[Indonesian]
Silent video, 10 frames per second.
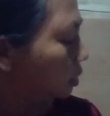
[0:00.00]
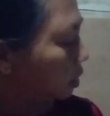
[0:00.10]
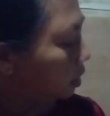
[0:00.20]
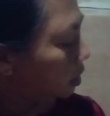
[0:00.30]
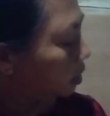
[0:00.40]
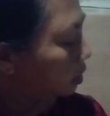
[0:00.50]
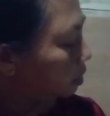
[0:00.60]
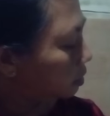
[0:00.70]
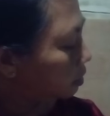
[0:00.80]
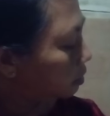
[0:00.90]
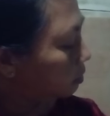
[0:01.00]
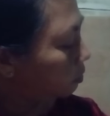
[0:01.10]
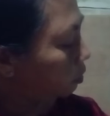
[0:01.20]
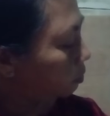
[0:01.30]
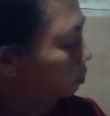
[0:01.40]
tak ganti
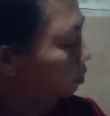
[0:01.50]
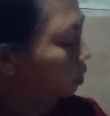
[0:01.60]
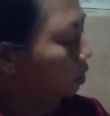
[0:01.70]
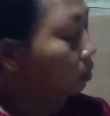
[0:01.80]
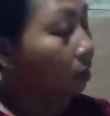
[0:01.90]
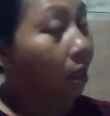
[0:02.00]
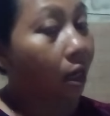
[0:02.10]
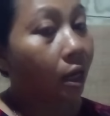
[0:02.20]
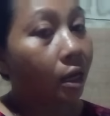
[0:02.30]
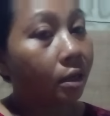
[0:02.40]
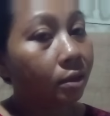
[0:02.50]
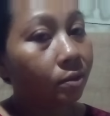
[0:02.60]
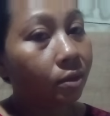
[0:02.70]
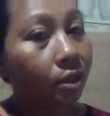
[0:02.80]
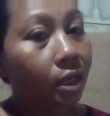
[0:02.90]
popok gerita
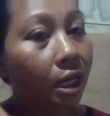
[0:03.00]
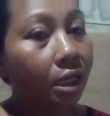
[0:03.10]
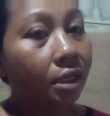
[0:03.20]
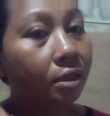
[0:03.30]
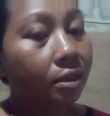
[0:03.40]
geritane